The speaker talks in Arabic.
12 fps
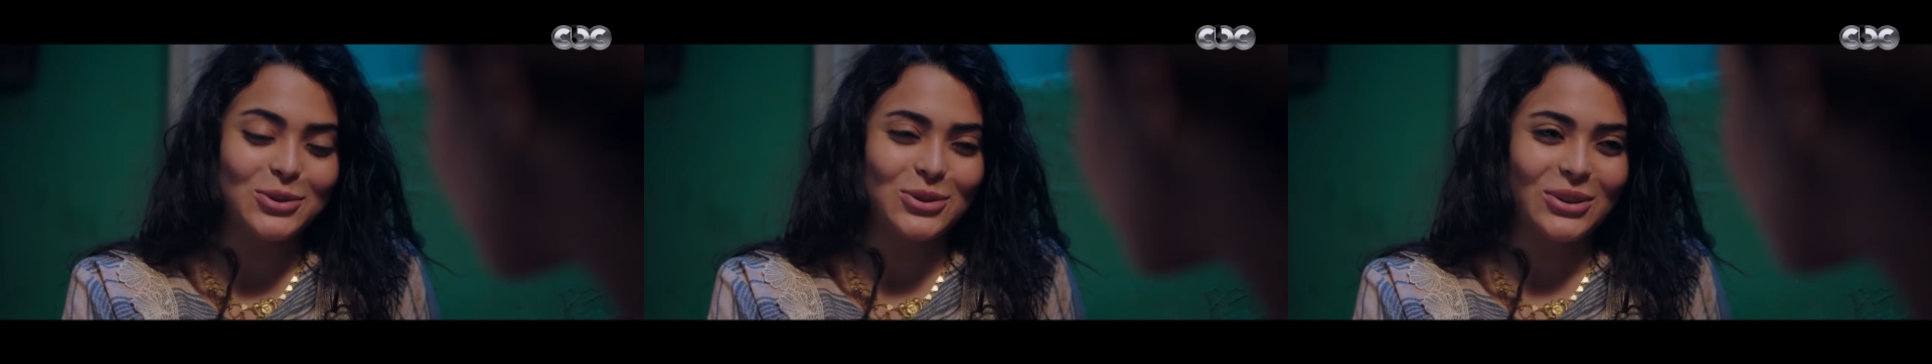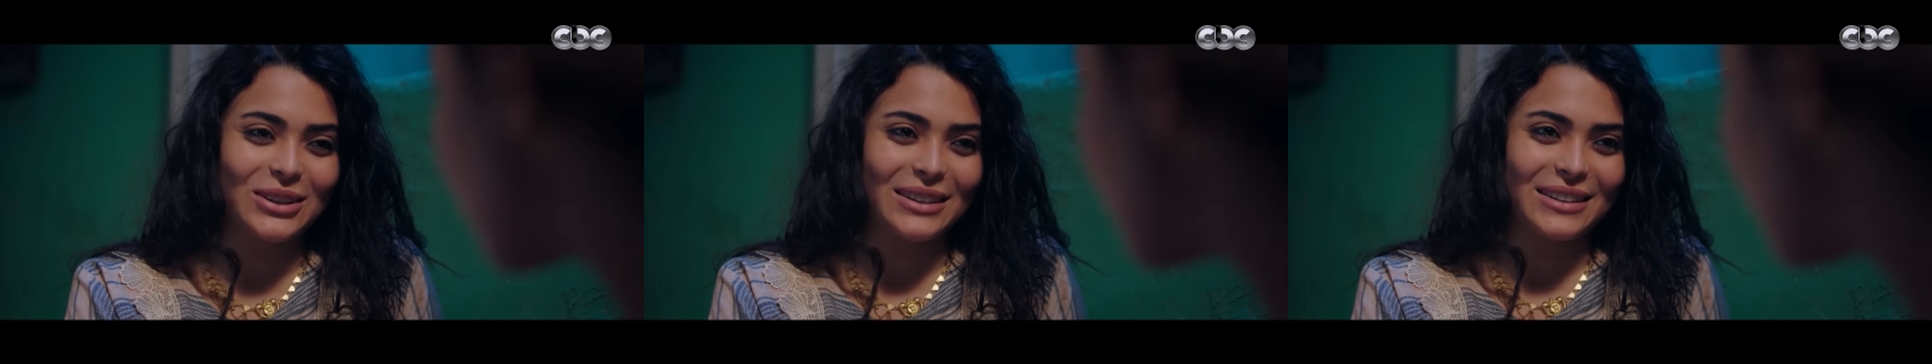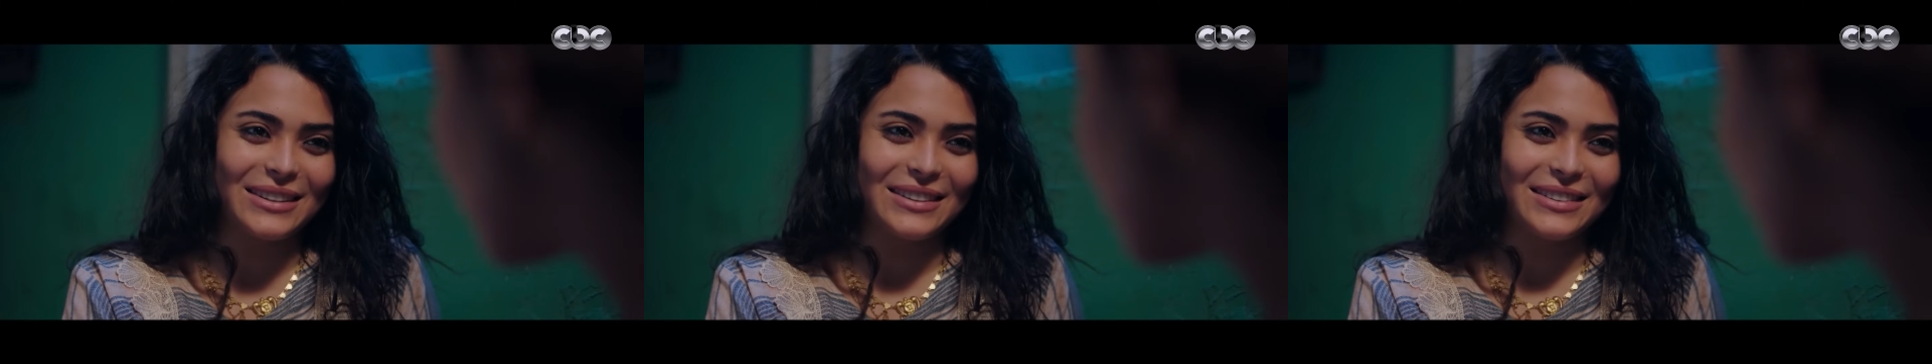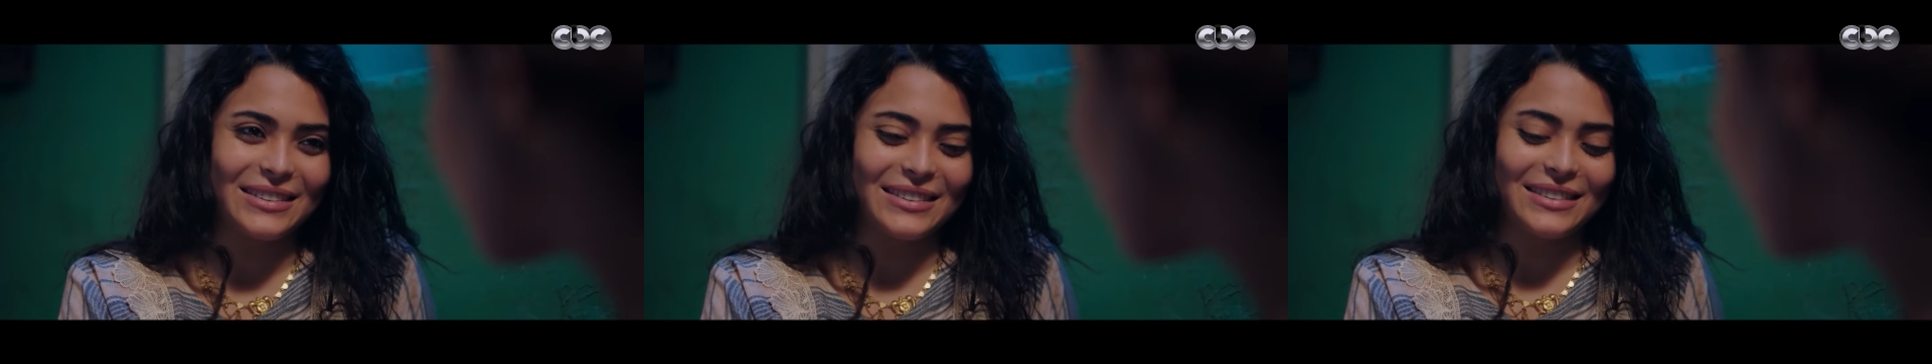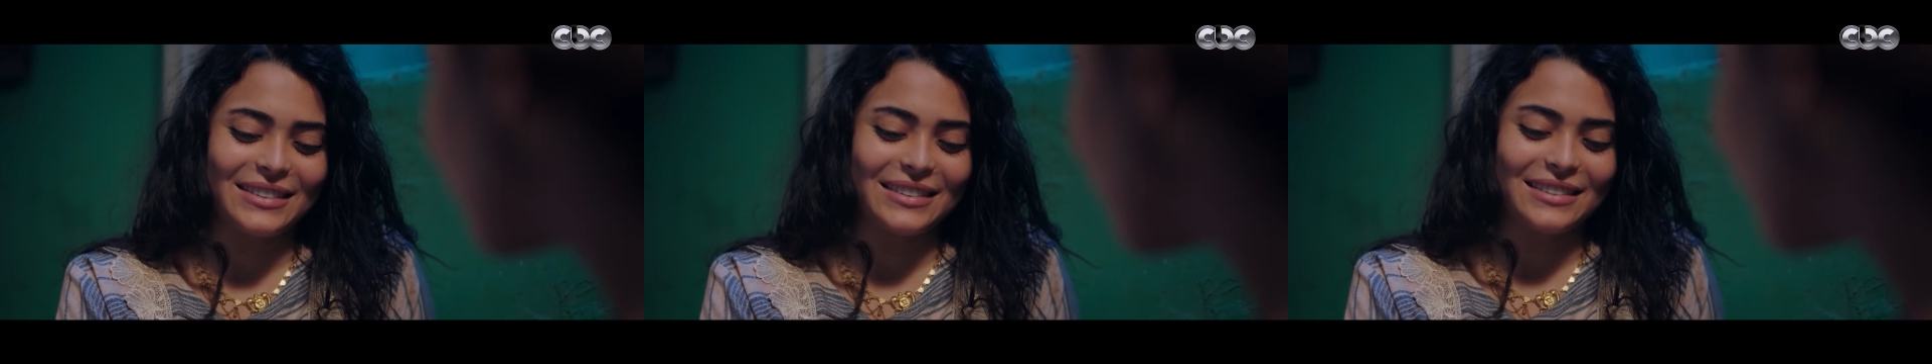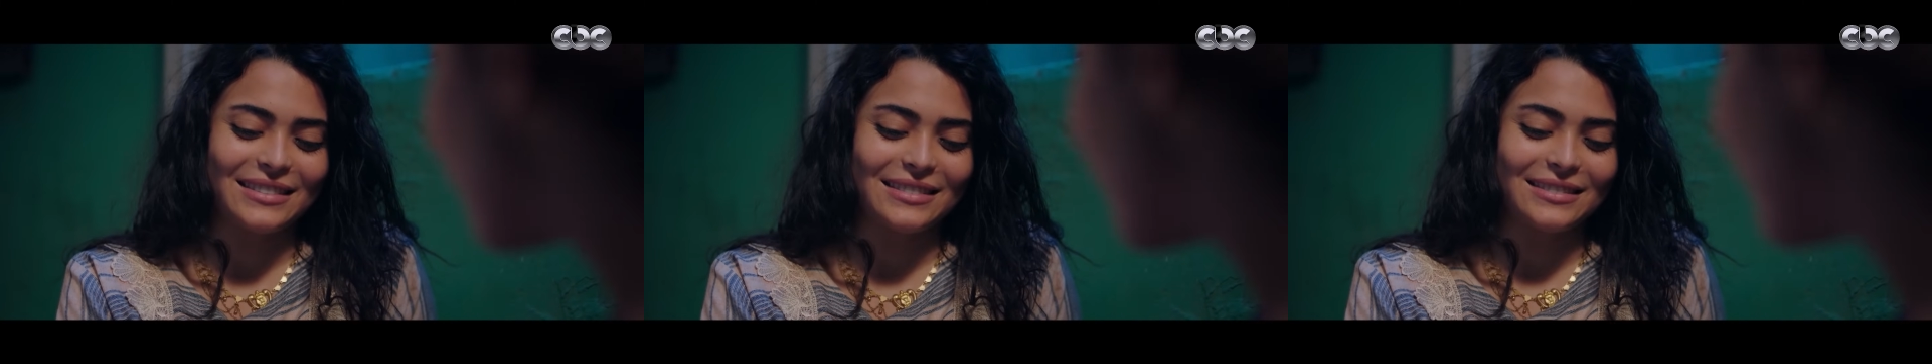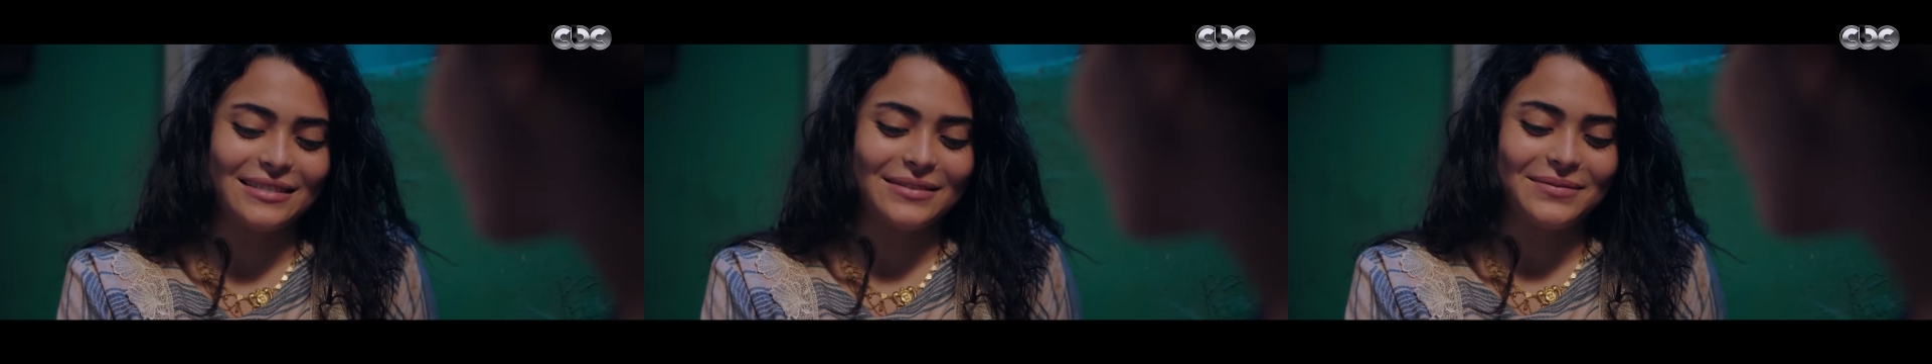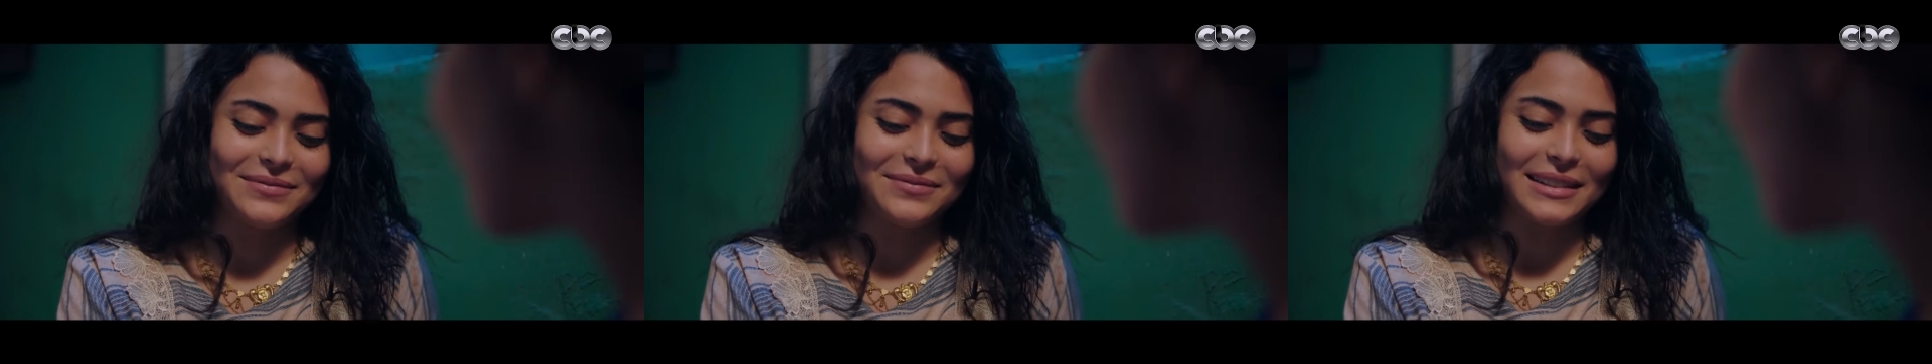الصغيره
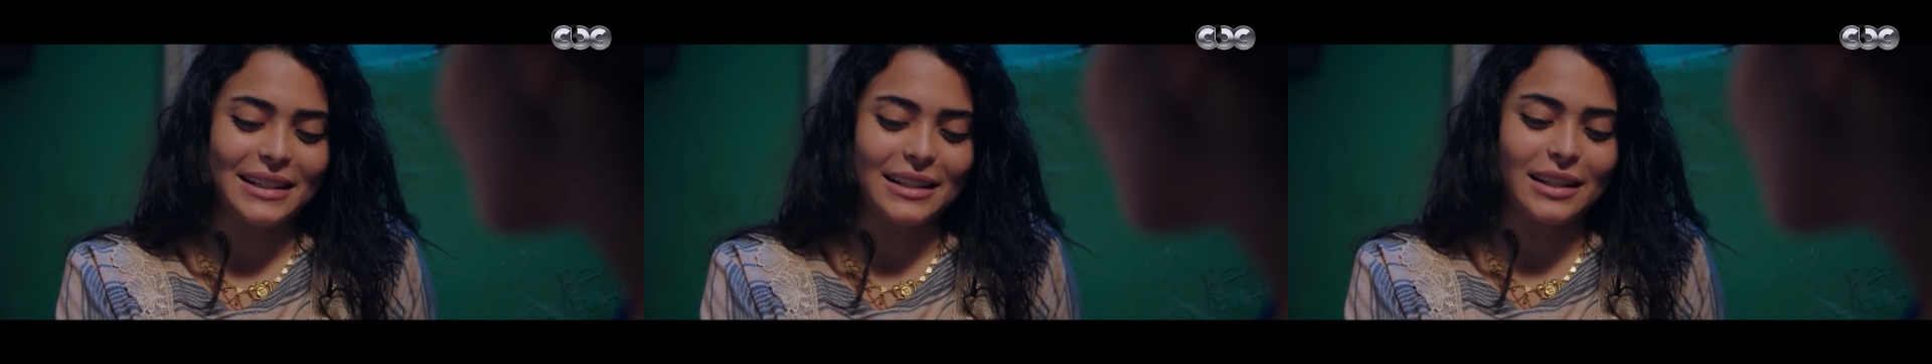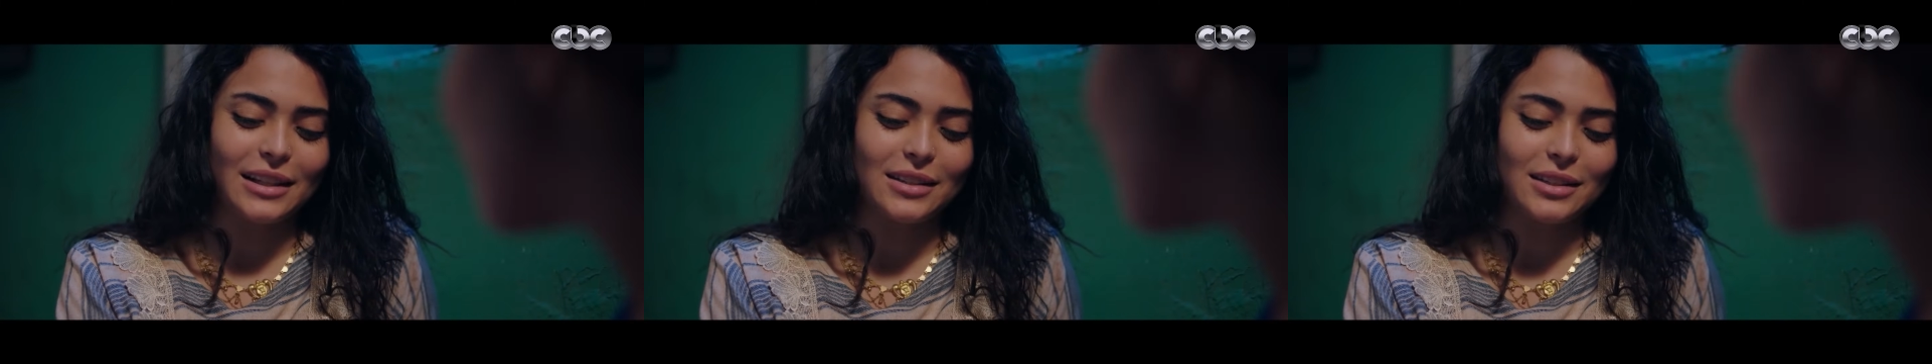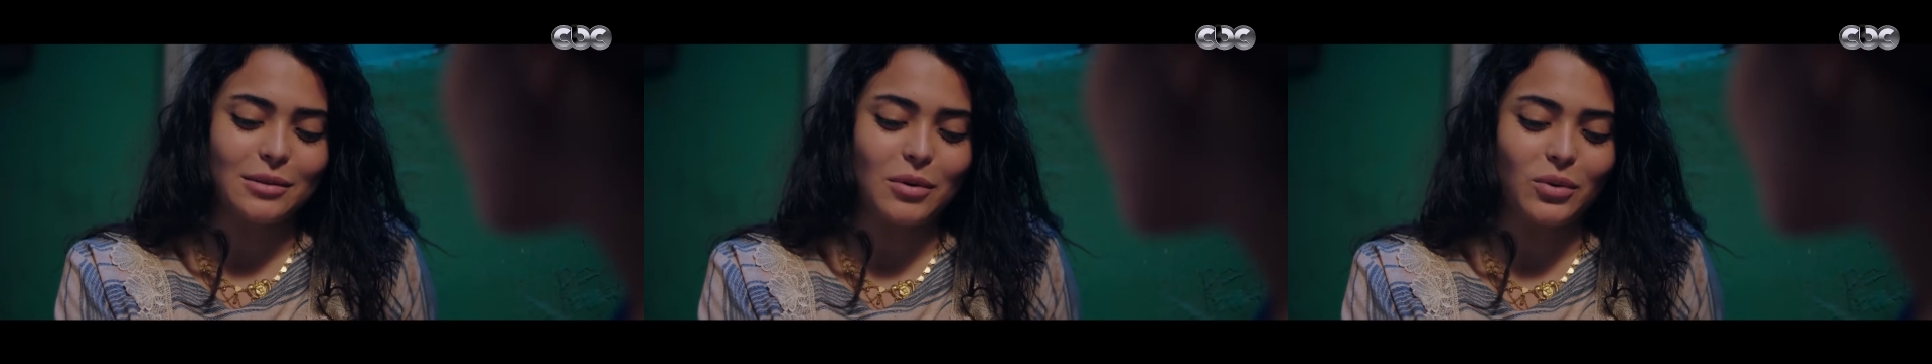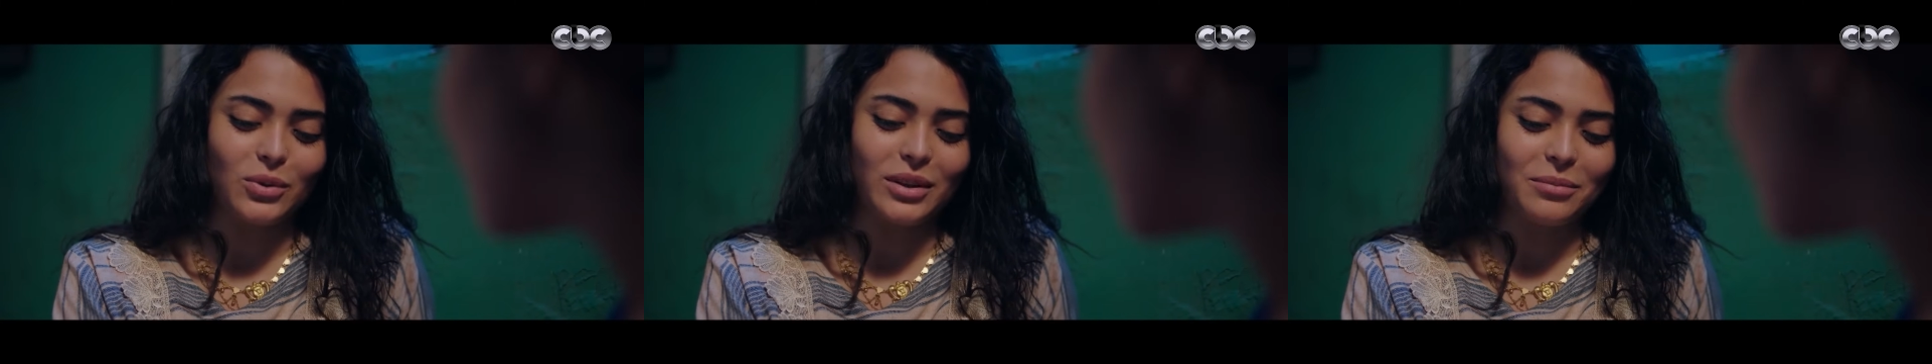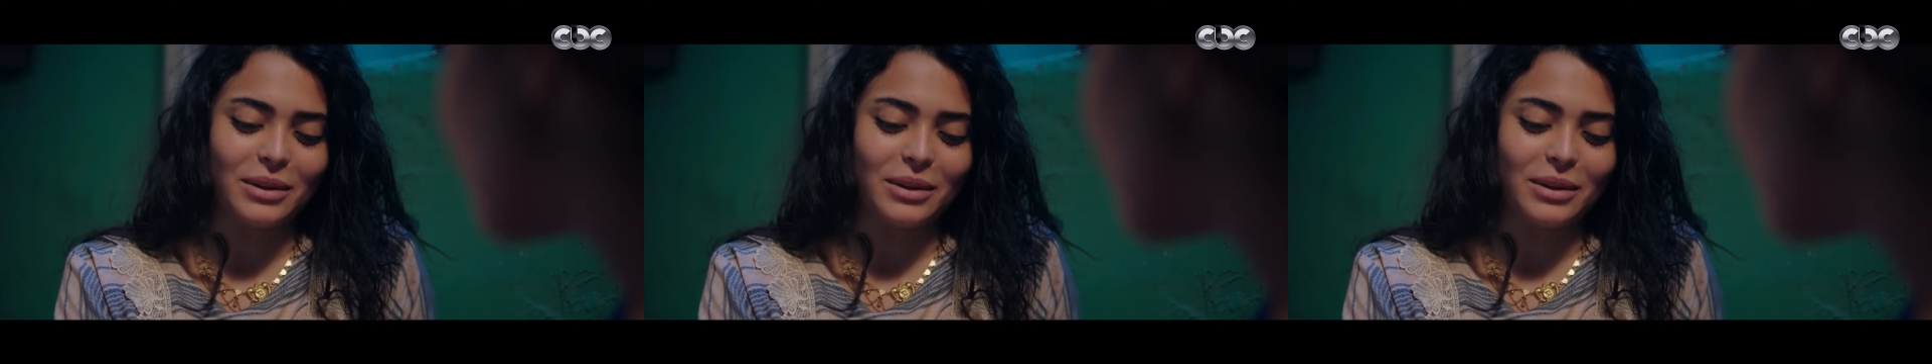كانك لسه مولوده